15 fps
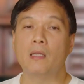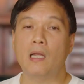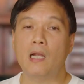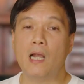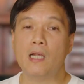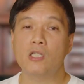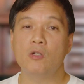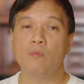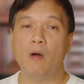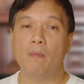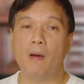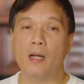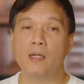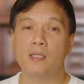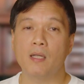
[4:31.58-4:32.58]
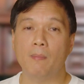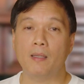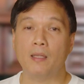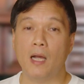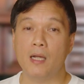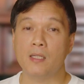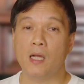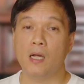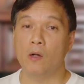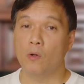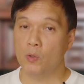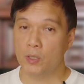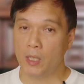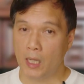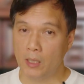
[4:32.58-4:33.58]
madalas lumabag sa batas ang
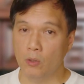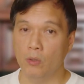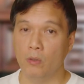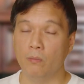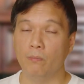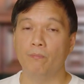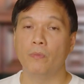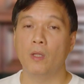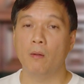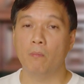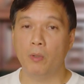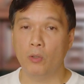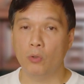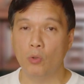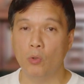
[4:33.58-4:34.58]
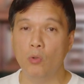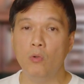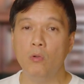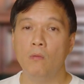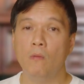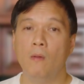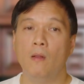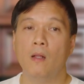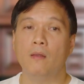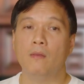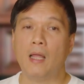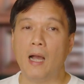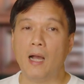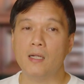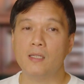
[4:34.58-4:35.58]
akusado. Number
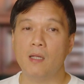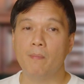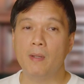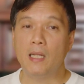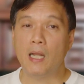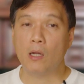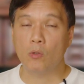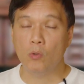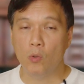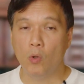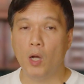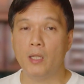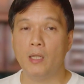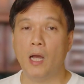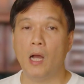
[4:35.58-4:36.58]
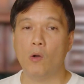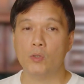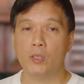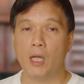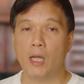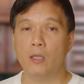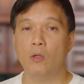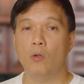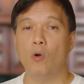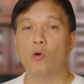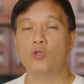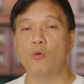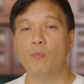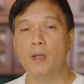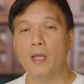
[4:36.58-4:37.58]
2, taka sa bilangguan ang akusado
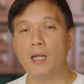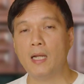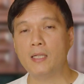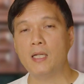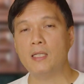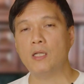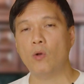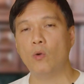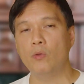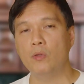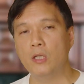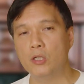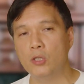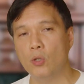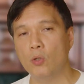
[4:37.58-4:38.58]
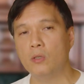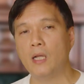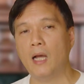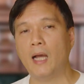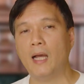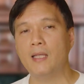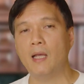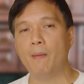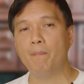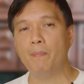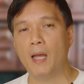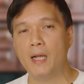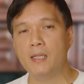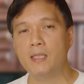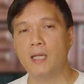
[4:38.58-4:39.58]
o sumira siya sa kondisyon ng kanyang
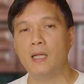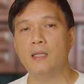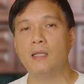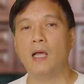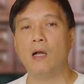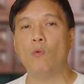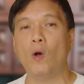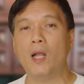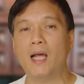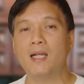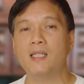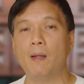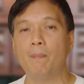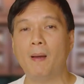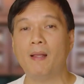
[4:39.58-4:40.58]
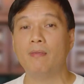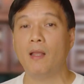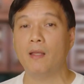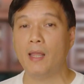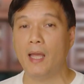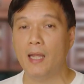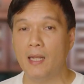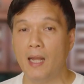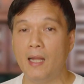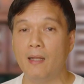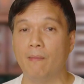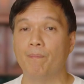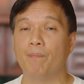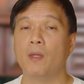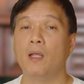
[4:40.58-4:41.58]
piyansa nang walang sapat na dahilan.